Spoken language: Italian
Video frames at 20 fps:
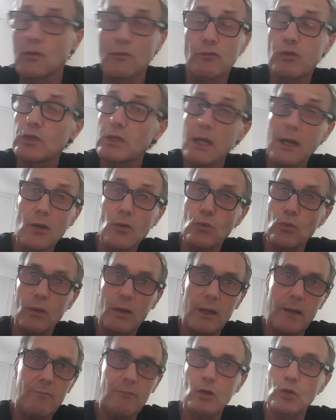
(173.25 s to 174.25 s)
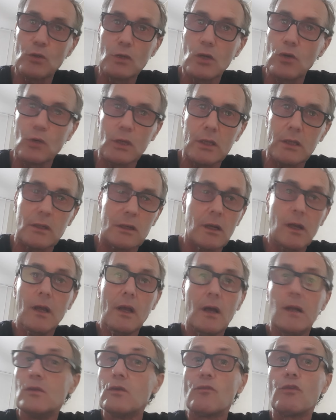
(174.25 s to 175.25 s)
Non vuol dire nulla, ve lo dico io,
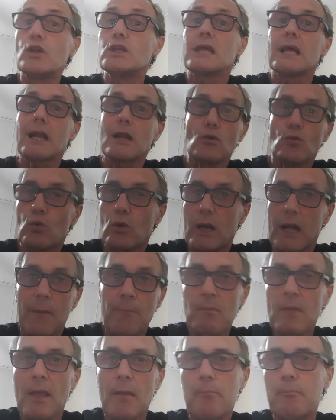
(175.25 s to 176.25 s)
non vuol dire nulla,